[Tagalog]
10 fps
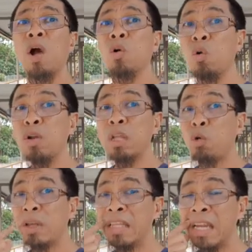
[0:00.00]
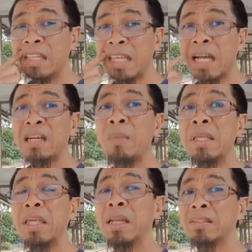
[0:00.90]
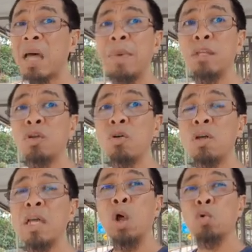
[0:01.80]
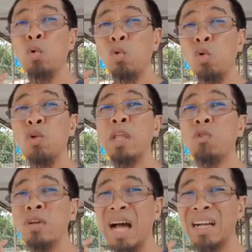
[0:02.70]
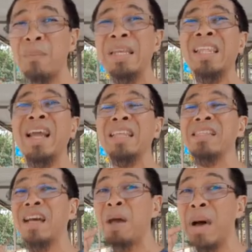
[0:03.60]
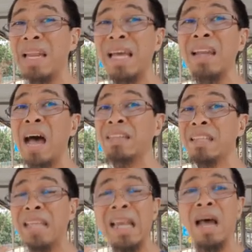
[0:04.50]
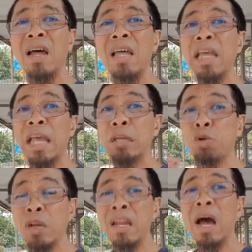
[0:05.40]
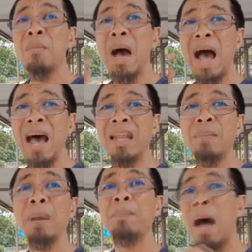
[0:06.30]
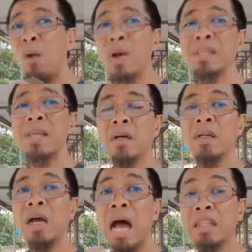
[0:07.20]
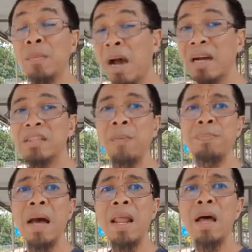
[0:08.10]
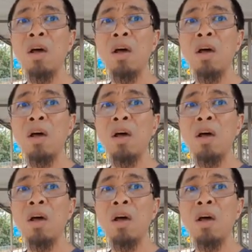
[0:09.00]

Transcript: Ngunit kung hindi natin gagamitin ang tama ito, kung, ngunit kung gagamitin natin sa kamalian ang ating dila, ito rin ang maaari magbawas ng ating mga gantimpala